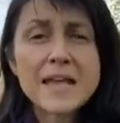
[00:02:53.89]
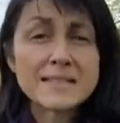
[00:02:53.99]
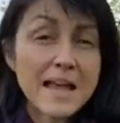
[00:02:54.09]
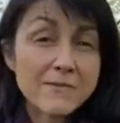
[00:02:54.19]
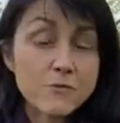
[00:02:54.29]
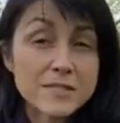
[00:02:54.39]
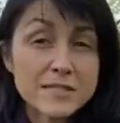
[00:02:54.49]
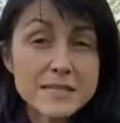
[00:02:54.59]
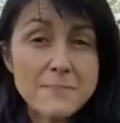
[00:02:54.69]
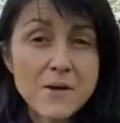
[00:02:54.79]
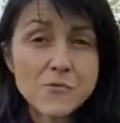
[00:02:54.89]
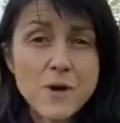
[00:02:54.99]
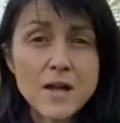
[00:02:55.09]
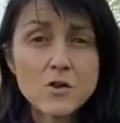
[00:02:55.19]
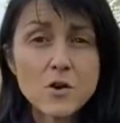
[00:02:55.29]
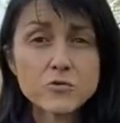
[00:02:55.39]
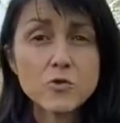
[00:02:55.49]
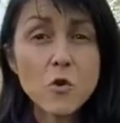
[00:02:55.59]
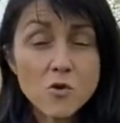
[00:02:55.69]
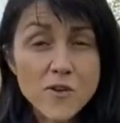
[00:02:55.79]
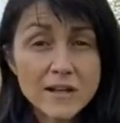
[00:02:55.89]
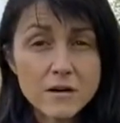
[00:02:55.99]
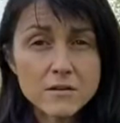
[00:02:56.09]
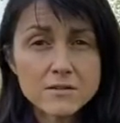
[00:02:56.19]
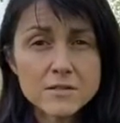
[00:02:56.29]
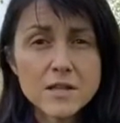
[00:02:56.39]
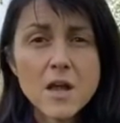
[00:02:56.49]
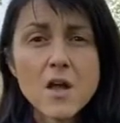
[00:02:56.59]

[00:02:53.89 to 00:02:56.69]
Ça arrive aussi parfois lors de longues vacances